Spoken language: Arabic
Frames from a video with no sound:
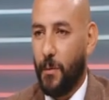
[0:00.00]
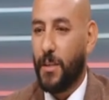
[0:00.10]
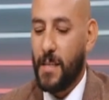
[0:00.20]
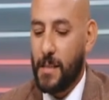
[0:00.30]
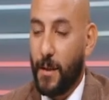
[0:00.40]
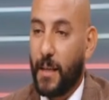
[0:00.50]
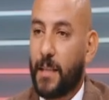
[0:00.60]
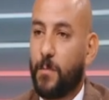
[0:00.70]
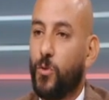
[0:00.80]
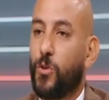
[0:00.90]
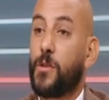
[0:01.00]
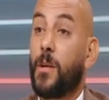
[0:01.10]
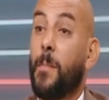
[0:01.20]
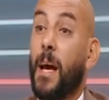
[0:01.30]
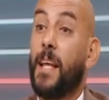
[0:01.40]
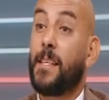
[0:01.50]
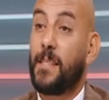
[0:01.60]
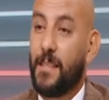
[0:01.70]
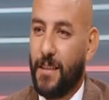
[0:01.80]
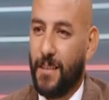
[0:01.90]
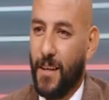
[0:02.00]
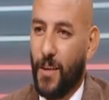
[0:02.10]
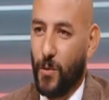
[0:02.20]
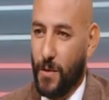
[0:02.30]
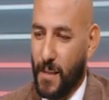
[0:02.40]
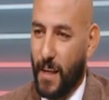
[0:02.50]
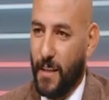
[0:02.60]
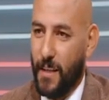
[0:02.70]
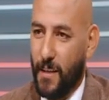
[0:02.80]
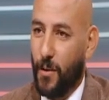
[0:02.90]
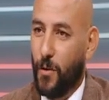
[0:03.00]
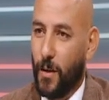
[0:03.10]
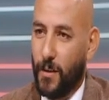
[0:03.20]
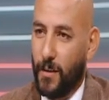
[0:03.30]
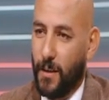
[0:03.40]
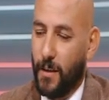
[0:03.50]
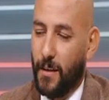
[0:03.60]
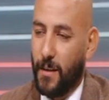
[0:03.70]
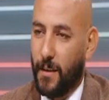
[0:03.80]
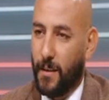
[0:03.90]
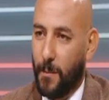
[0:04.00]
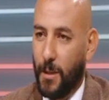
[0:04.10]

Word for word: جميع نادي الزمالك كانت منتظراه بقالها سنين ونفسها يجي هو آآ آه، آآ آه،